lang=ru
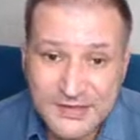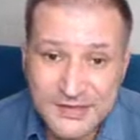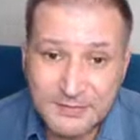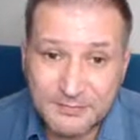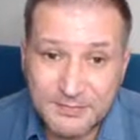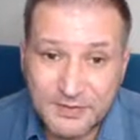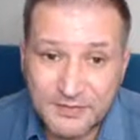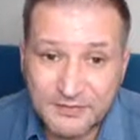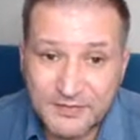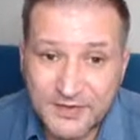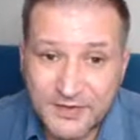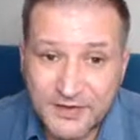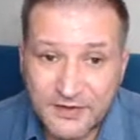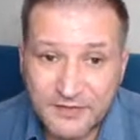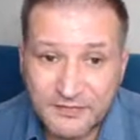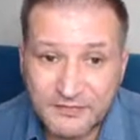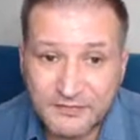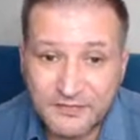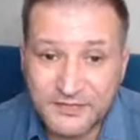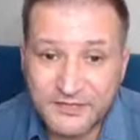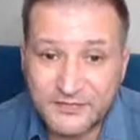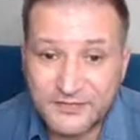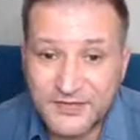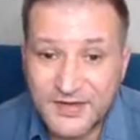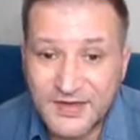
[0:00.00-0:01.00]
бы вы
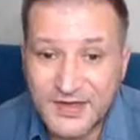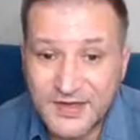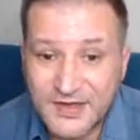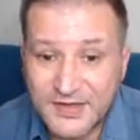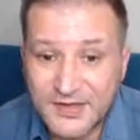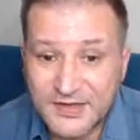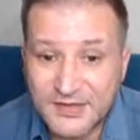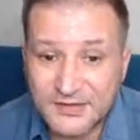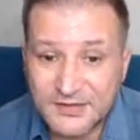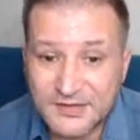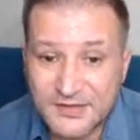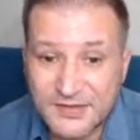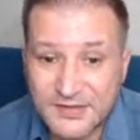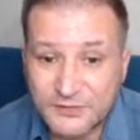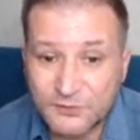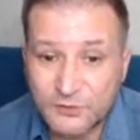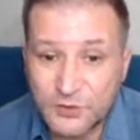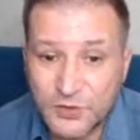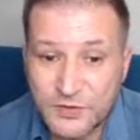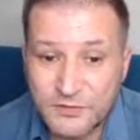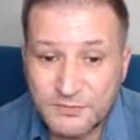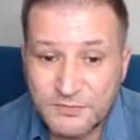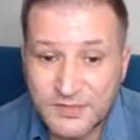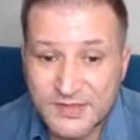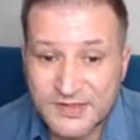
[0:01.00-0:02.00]
ввели
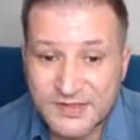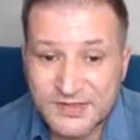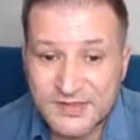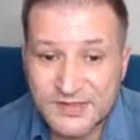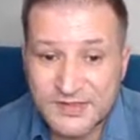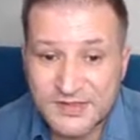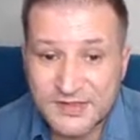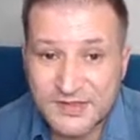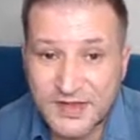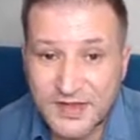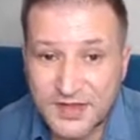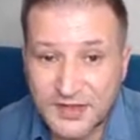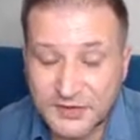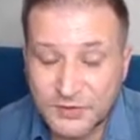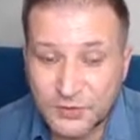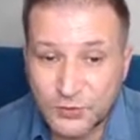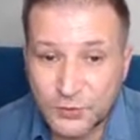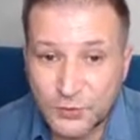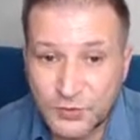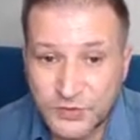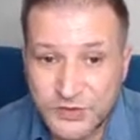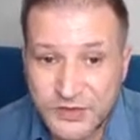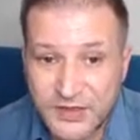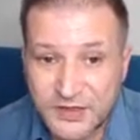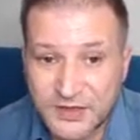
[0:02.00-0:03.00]
свой бизнес как
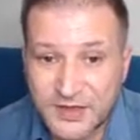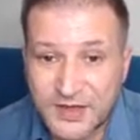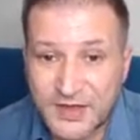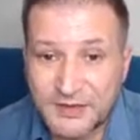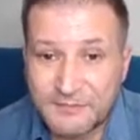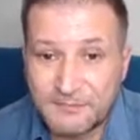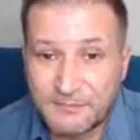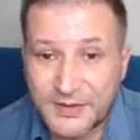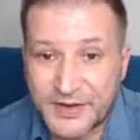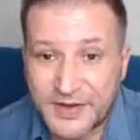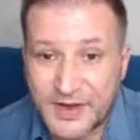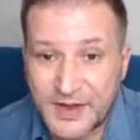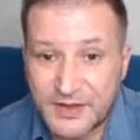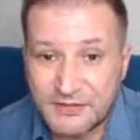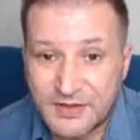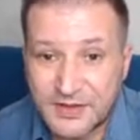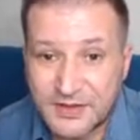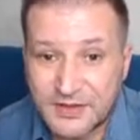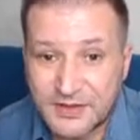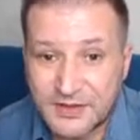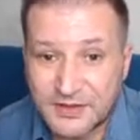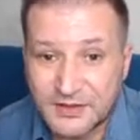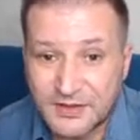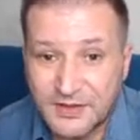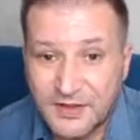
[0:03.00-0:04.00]
нужно, как
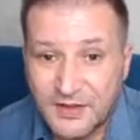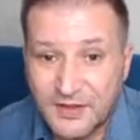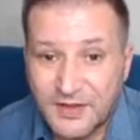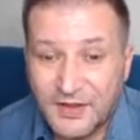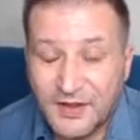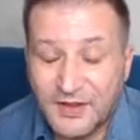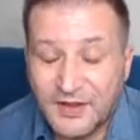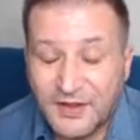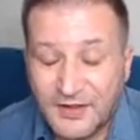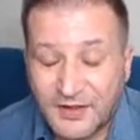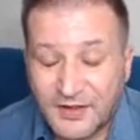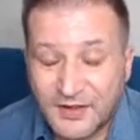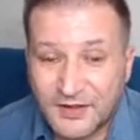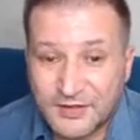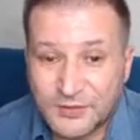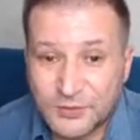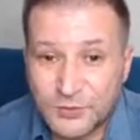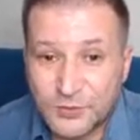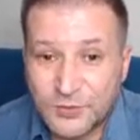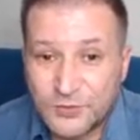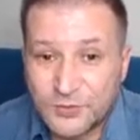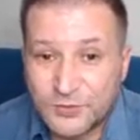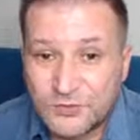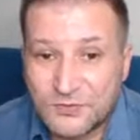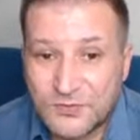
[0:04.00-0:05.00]
правильно, а,
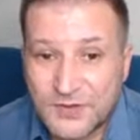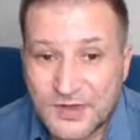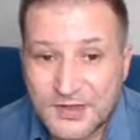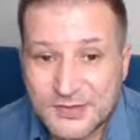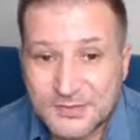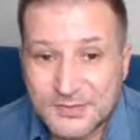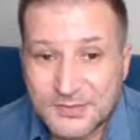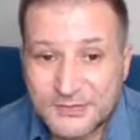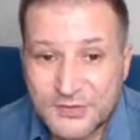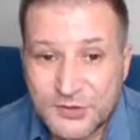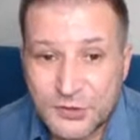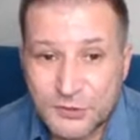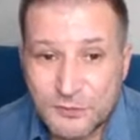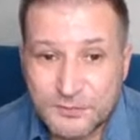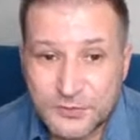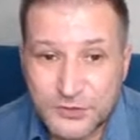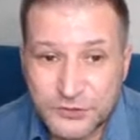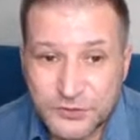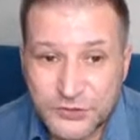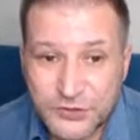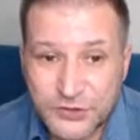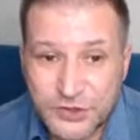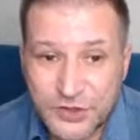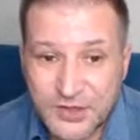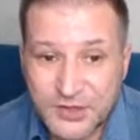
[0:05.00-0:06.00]
то у вас бы все
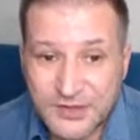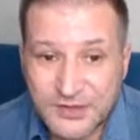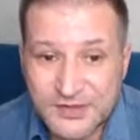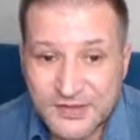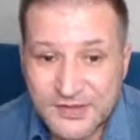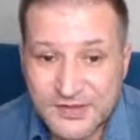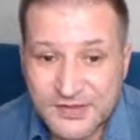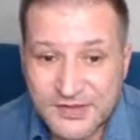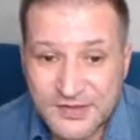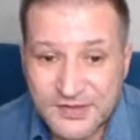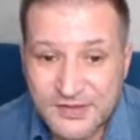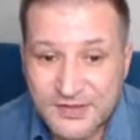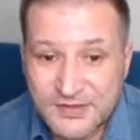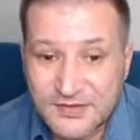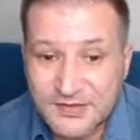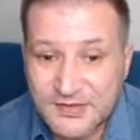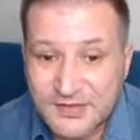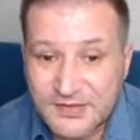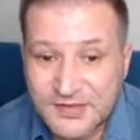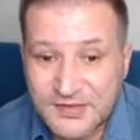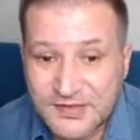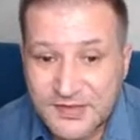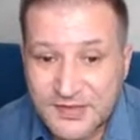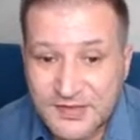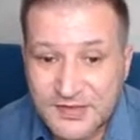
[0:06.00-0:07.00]
получалось. И
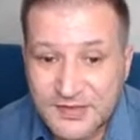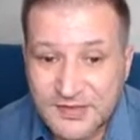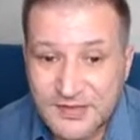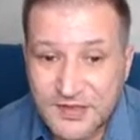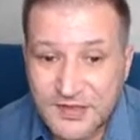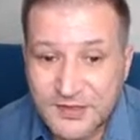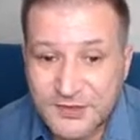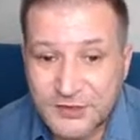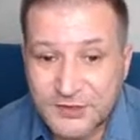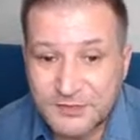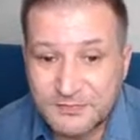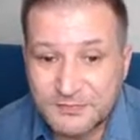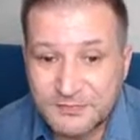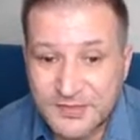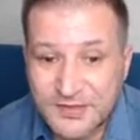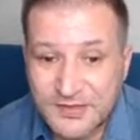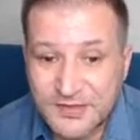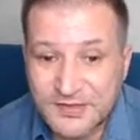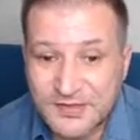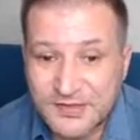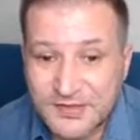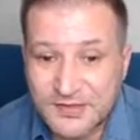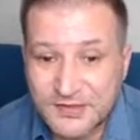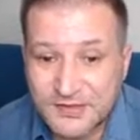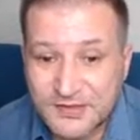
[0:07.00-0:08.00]
здесь даже
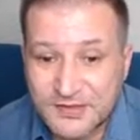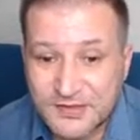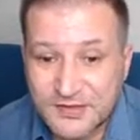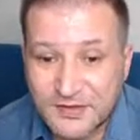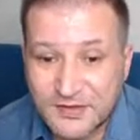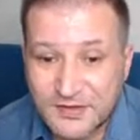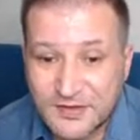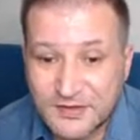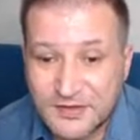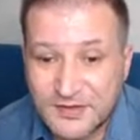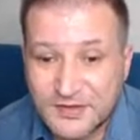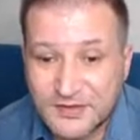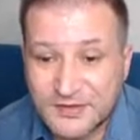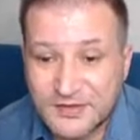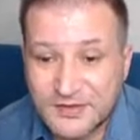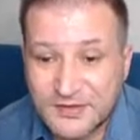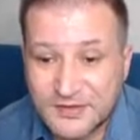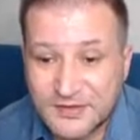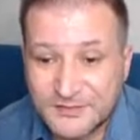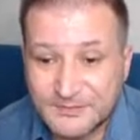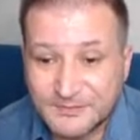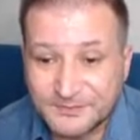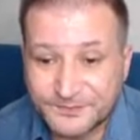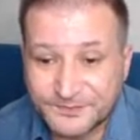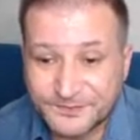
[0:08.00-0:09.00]
без
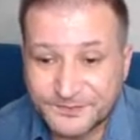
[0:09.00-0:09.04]
каких-то